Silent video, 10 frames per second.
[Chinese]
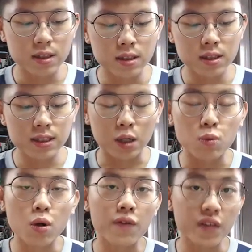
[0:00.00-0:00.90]
的掌
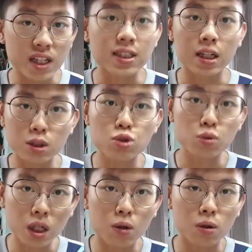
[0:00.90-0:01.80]
握非常的
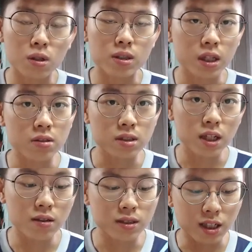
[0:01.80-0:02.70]
重要哦。你要知
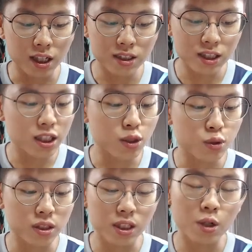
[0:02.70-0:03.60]
道，你看这里，如果
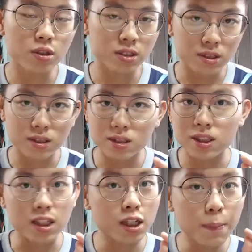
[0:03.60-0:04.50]
你要只是
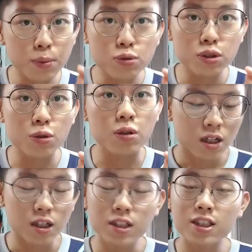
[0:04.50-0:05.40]
一个步骤，
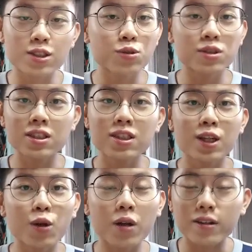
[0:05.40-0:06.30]
可能你就是
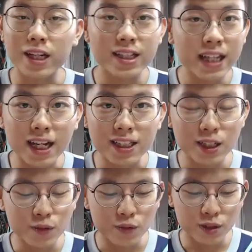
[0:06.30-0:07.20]
漏了那个
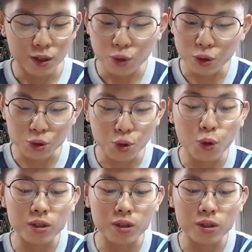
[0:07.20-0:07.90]
negative。会错